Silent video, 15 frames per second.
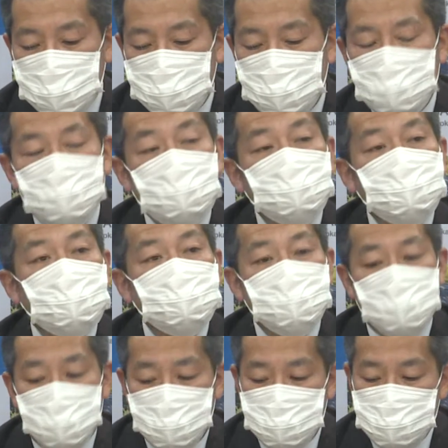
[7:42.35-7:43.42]
令和4年
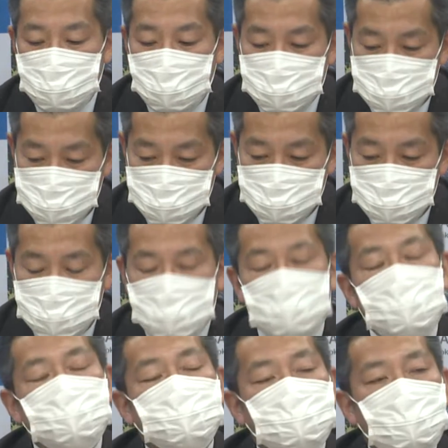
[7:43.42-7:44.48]
の2月
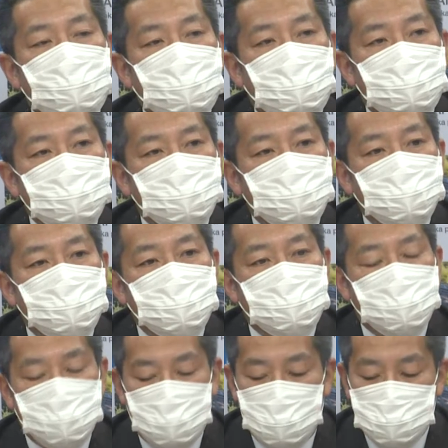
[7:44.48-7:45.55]
にですね、こ
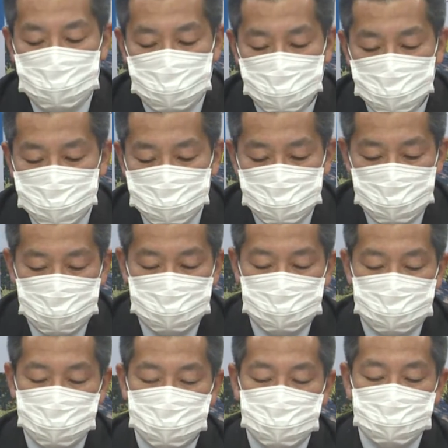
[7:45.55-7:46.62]
のキャンペーンを予定し
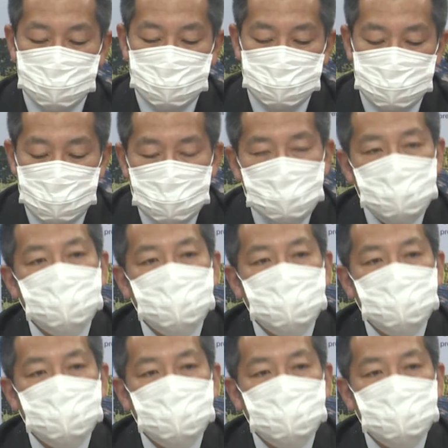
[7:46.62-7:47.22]
ております。